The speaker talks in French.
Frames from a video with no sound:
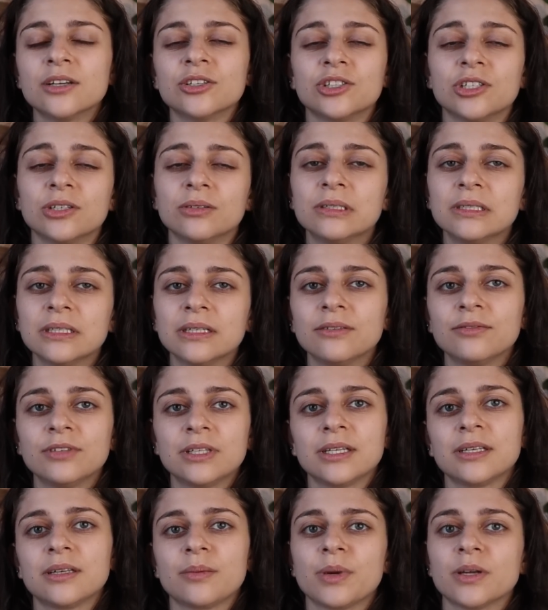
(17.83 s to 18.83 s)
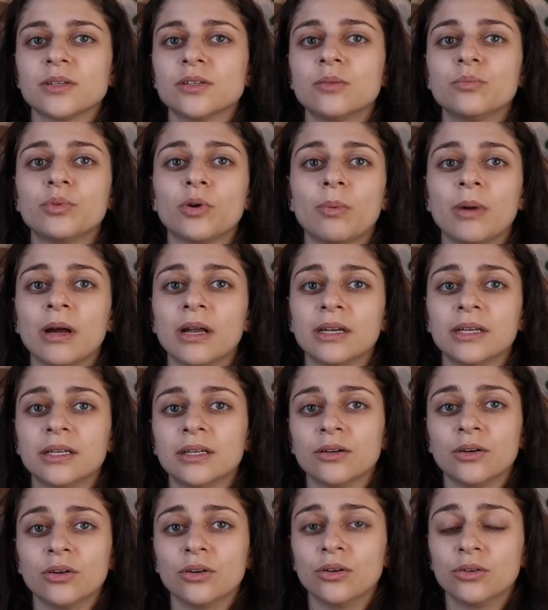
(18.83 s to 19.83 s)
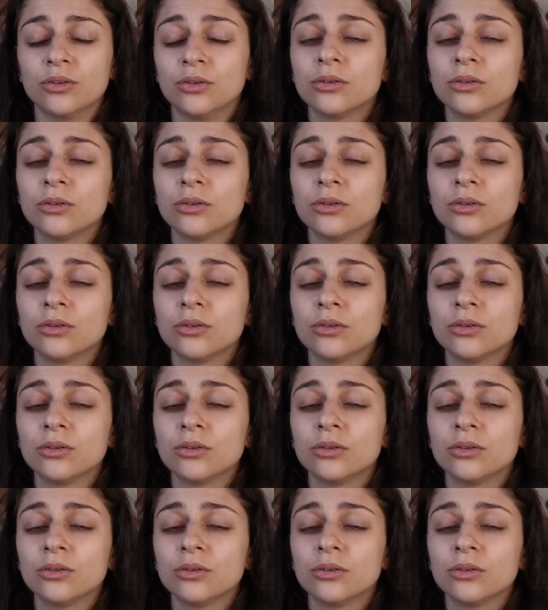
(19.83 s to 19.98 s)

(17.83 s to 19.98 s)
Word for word: J'ai aussi invité des personnes pour parler euh,